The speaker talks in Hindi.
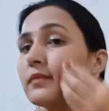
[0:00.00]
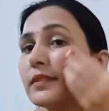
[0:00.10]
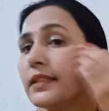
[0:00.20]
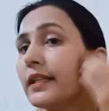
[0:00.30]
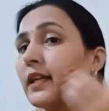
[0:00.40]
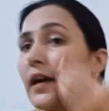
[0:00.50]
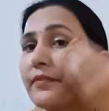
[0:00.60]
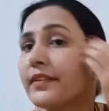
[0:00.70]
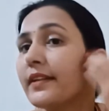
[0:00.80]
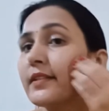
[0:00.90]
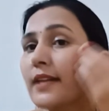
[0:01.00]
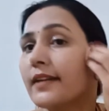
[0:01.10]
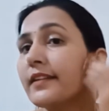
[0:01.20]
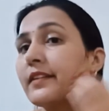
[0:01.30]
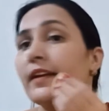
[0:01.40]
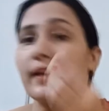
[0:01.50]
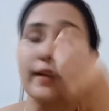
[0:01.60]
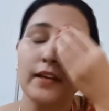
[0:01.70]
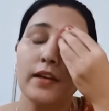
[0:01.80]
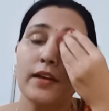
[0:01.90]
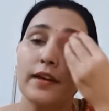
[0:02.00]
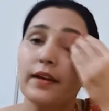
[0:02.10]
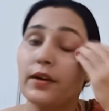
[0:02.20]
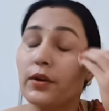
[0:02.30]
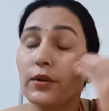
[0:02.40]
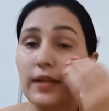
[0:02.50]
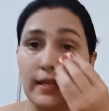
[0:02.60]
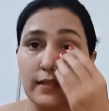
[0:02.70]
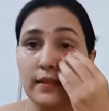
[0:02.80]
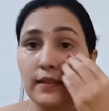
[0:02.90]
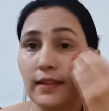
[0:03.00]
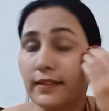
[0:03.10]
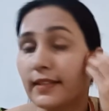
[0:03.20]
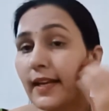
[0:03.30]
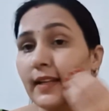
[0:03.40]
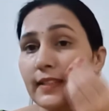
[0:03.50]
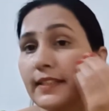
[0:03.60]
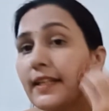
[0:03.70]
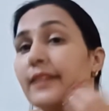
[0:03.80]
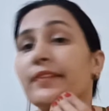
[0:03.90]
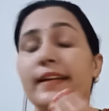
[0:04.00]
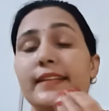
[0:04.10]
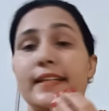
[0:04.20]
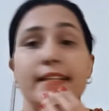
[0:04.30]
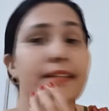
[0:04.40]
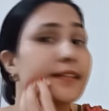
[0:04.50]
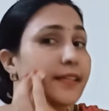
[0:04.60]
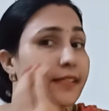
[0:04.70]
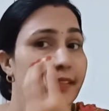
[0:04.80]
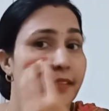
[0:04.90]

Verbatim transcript: ये काफ़ी आसान है और लगता है कि ये फ़ायदा नहीं करेगी